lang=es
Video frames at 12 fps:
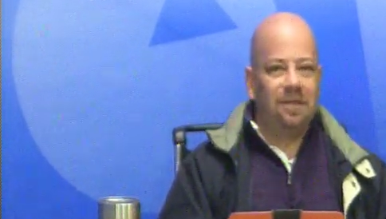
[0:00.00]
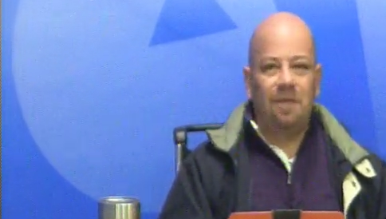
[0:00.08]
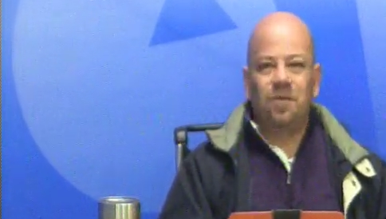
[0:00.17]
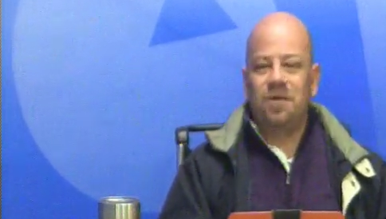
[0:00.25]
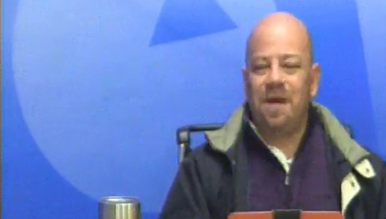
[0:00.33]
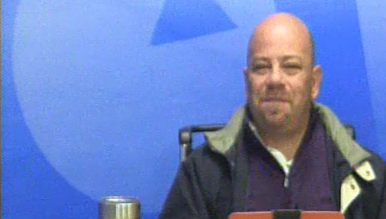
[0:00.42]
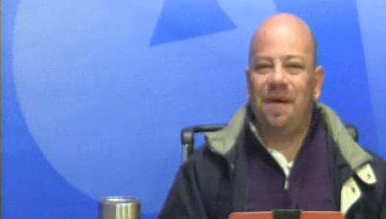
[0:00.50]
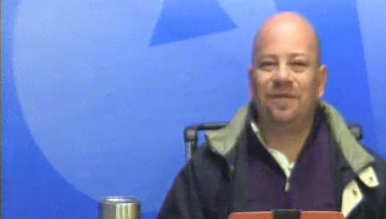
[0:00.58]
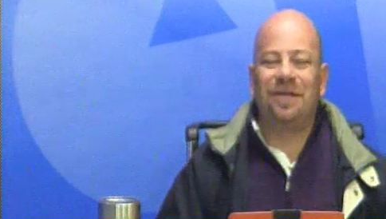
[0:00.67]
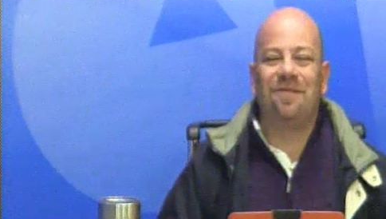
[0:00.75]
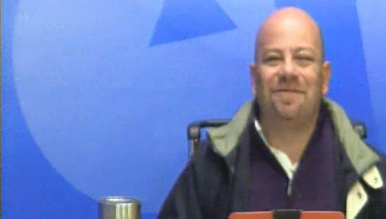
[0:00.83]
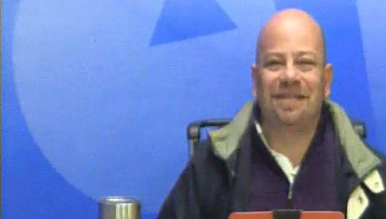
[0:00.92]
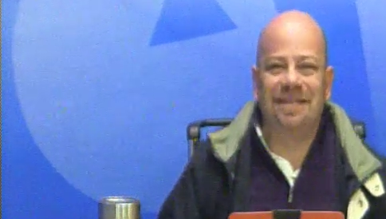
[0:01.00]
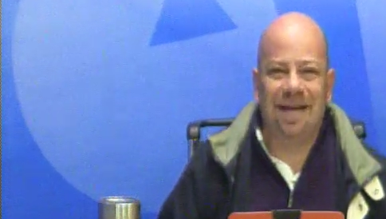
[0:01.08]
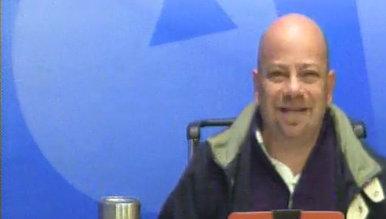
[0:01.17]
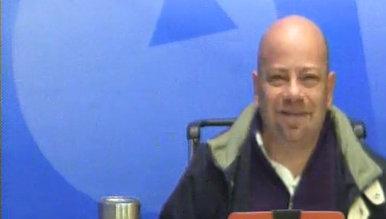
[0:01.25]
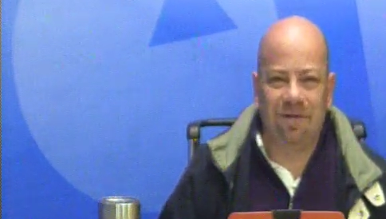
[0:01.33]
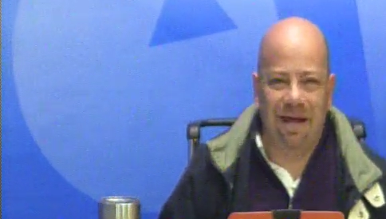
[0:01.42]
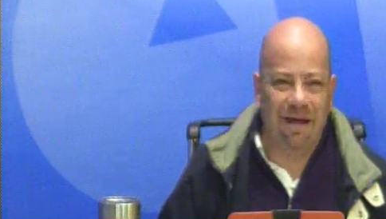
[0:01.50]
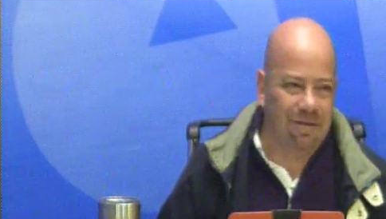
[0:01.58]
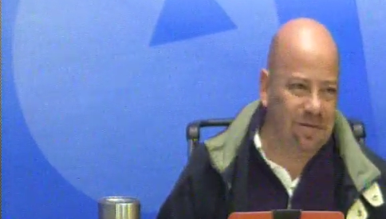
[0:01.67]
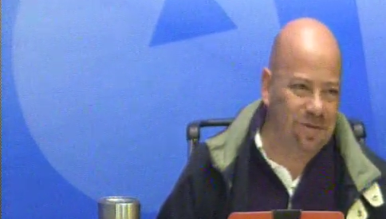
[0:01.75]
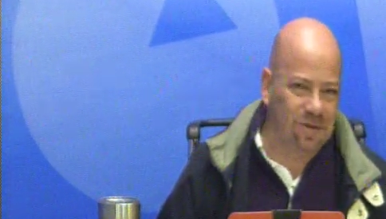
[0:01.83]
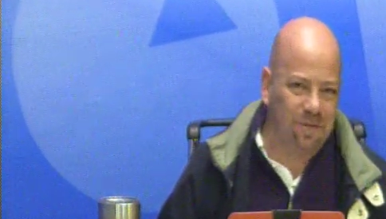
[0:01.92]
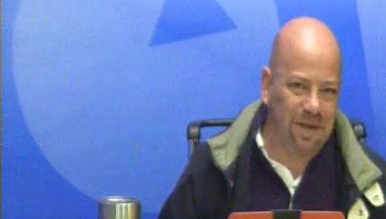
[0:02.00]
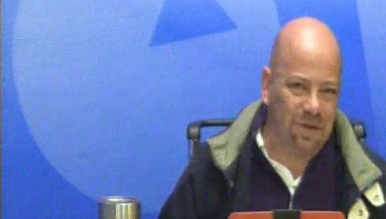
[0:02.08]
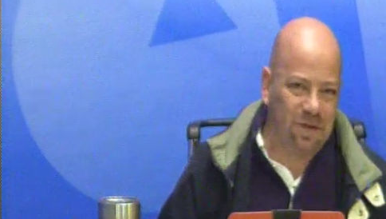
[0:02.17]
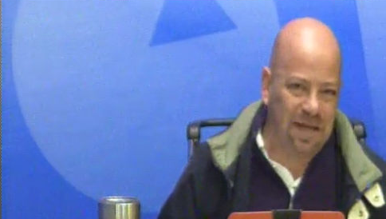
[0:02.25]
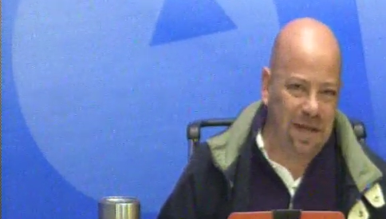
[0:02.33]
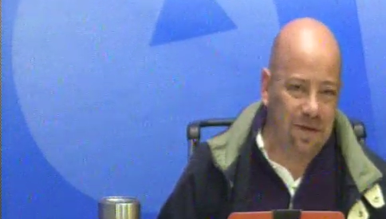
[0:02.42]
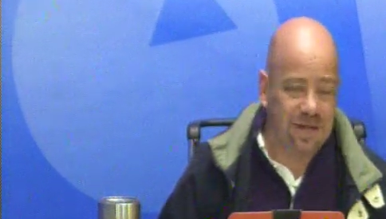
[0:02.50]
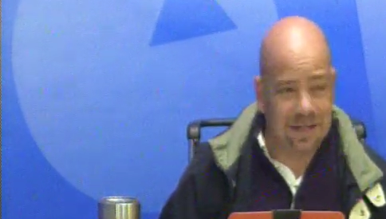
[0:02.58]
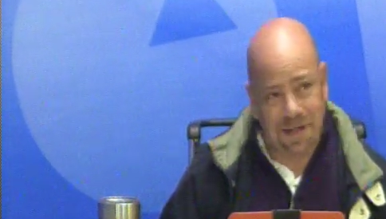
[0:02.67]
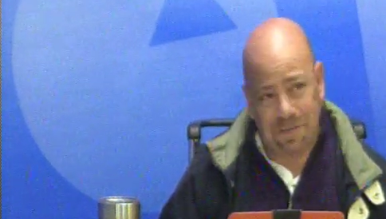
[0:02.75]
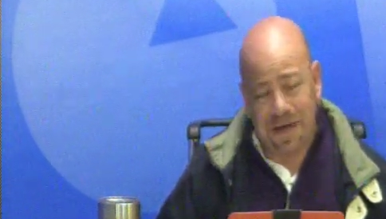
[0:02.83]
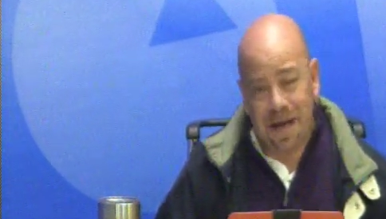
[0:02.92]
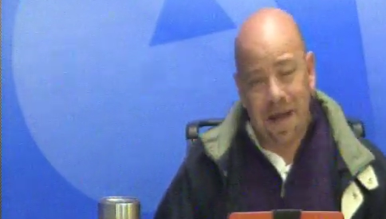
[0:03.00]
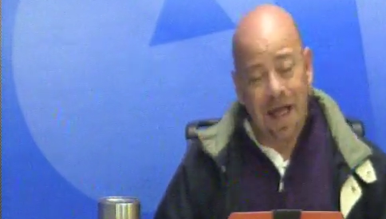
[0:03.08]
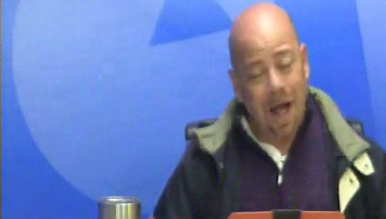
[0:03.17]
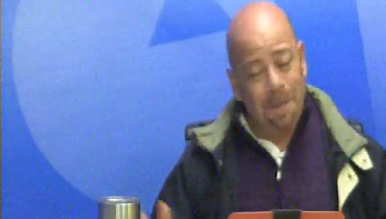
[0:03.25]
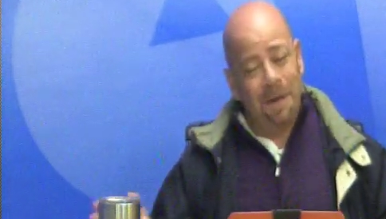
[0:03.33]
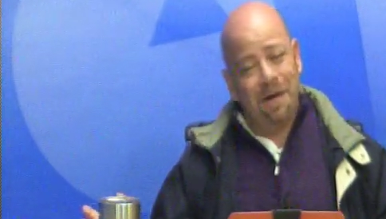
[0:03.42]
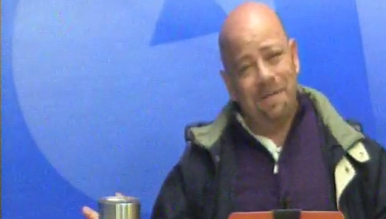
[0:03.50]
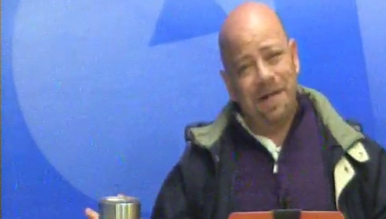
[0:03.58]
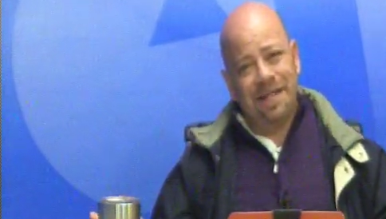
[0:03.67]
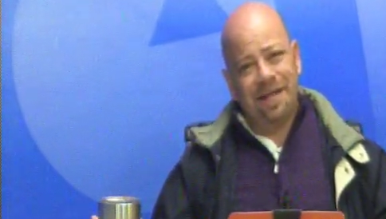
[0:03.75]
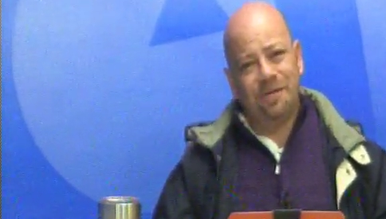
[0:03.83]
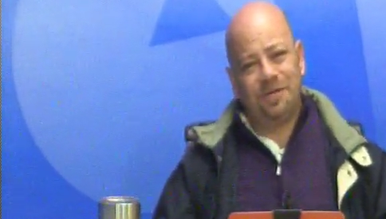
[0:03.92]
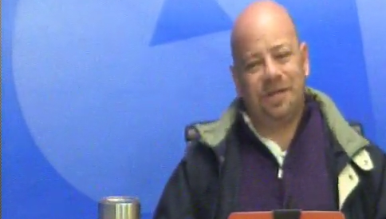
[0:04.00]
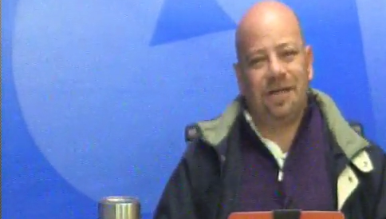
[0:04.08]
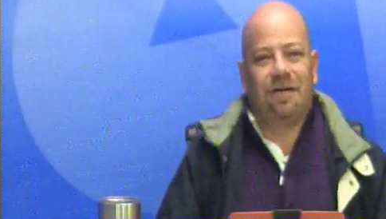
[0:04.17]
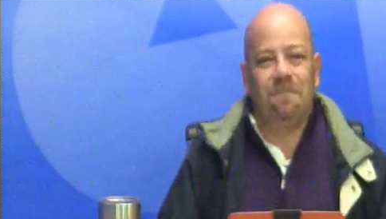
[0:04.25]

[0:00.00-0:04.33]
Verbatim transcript: Vamos a una pausa comercial a saludar a nuestros patrocinadores que también amablemente nos eh,